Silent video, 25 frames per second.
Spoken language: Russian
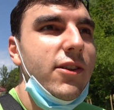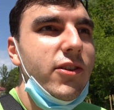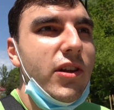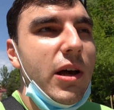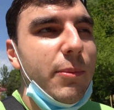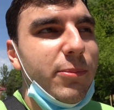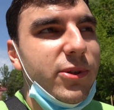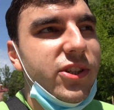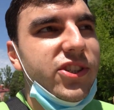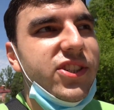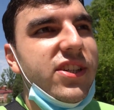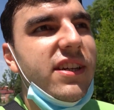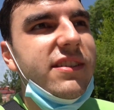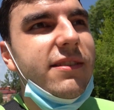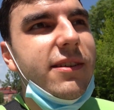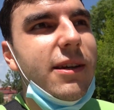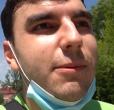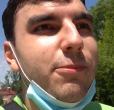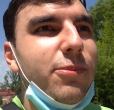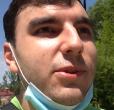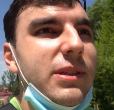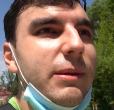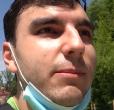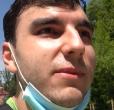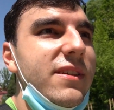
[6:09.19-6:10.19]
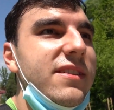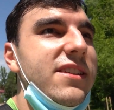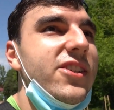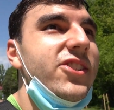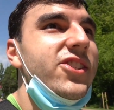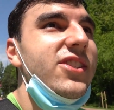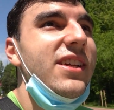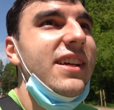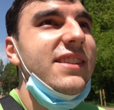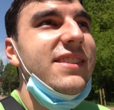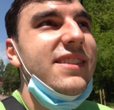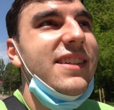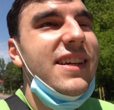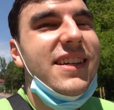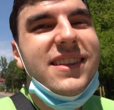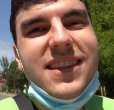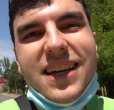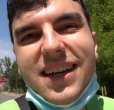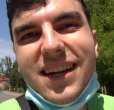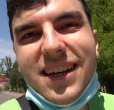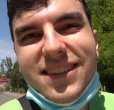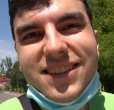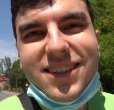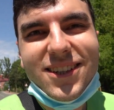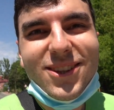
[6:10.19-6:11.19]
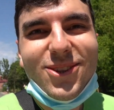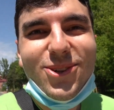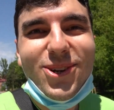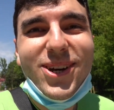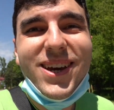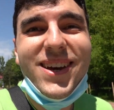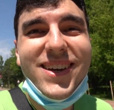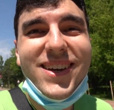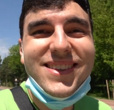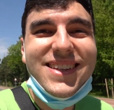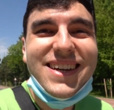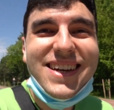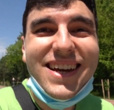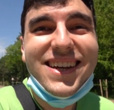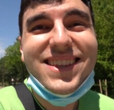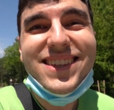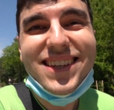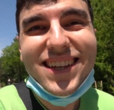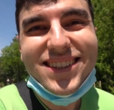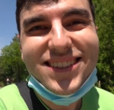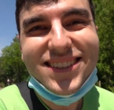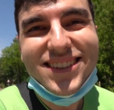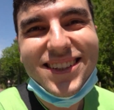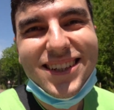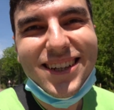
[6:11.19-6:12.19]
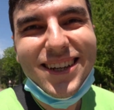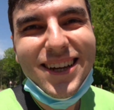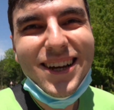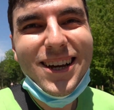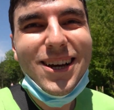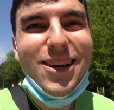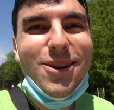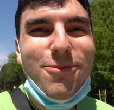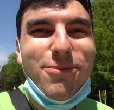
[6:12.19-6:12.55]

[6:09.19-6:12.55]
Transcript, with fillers: Ну а мы сейчас с вами будем наслаждаться этой красотой наконец-то.